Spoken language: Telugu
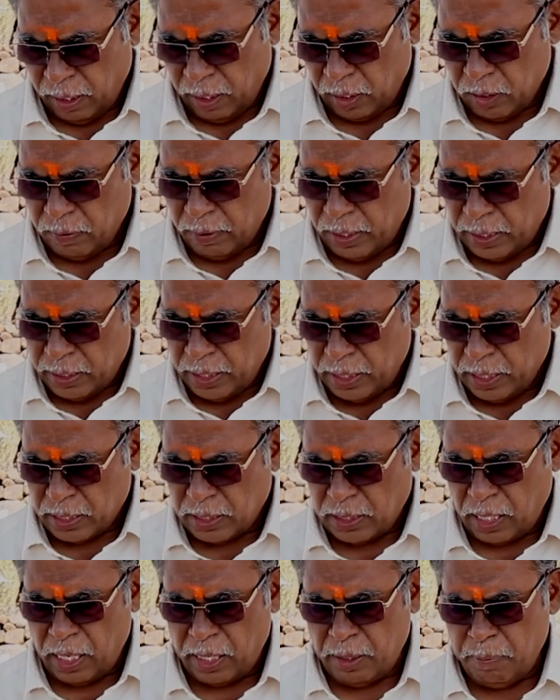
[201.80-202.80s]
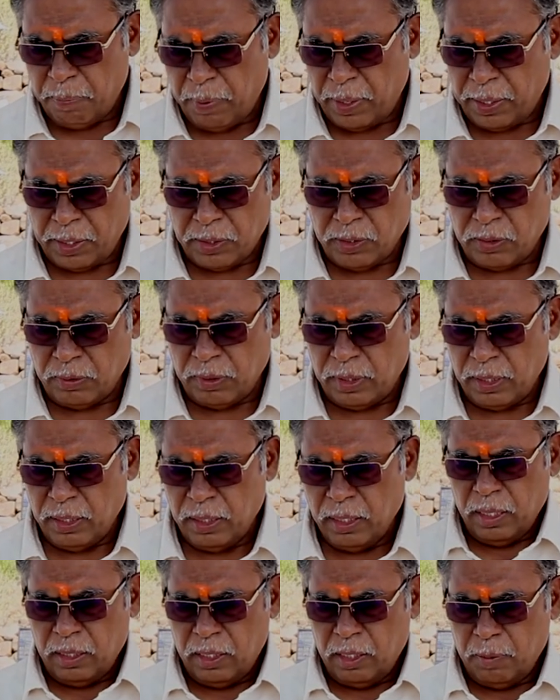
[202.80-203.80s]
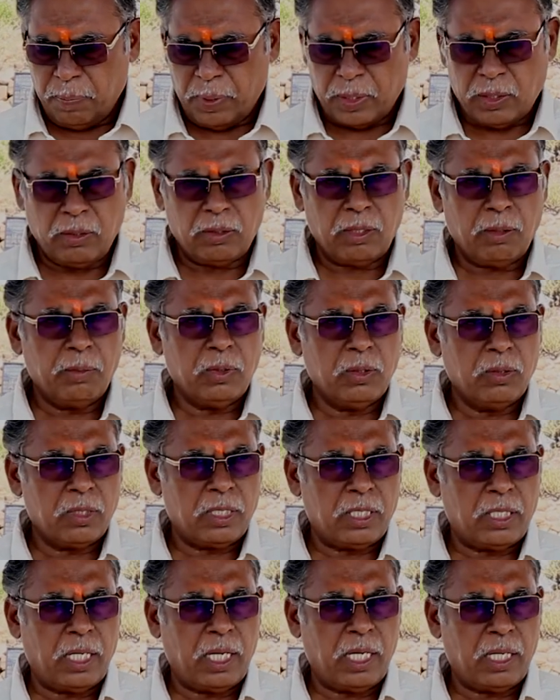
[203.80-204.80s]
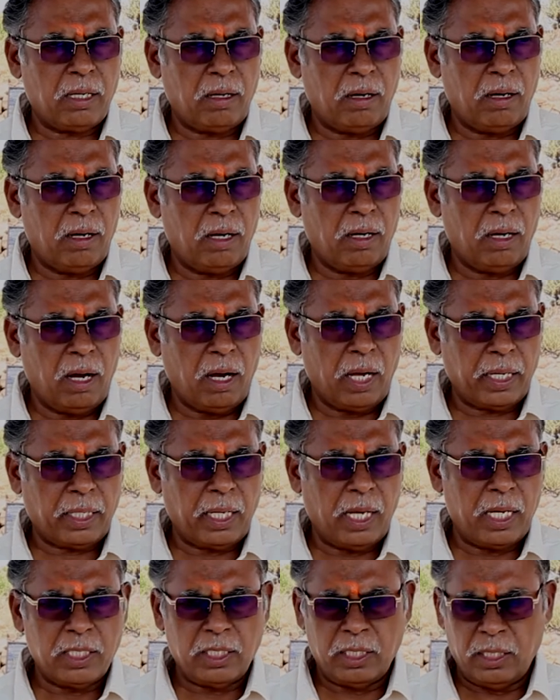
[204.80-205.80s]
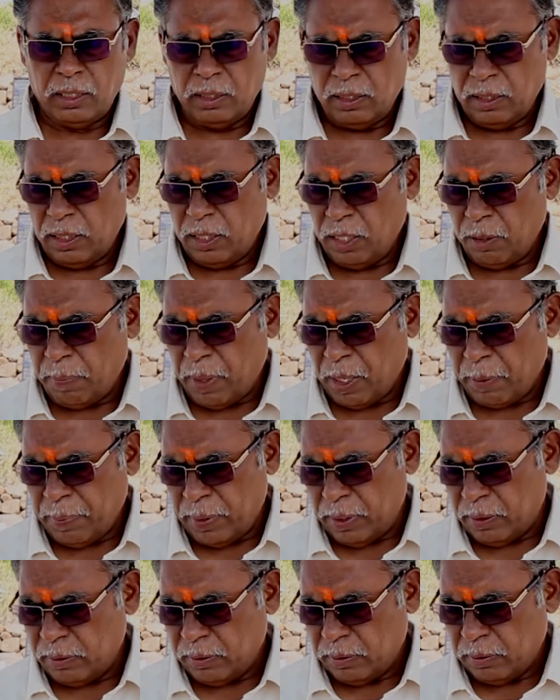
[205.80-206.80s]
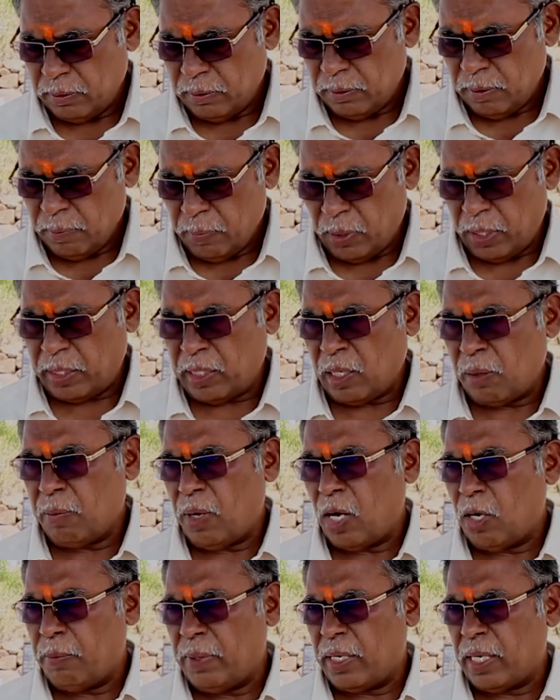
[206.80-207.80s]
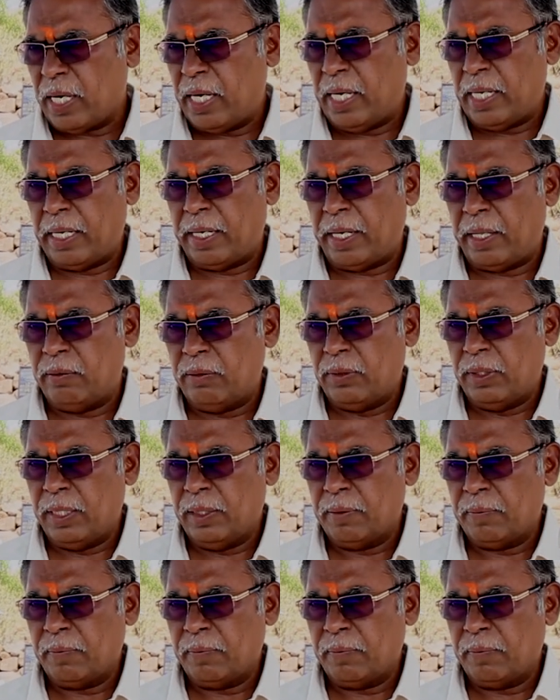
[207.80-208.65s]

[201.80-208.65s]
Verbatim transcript: అందువల్ల దీనికి చాలా ఇంపార్టెన్స్ ఉంది ఇది ప్రస్తుతము స్టేట్ ఆర్కియాలజీ డిపార్ట్మెంటు ప్రొటెక్టెడ్ మాన్యుమెంట్ గా డిక్లేర్ అయి ఉంది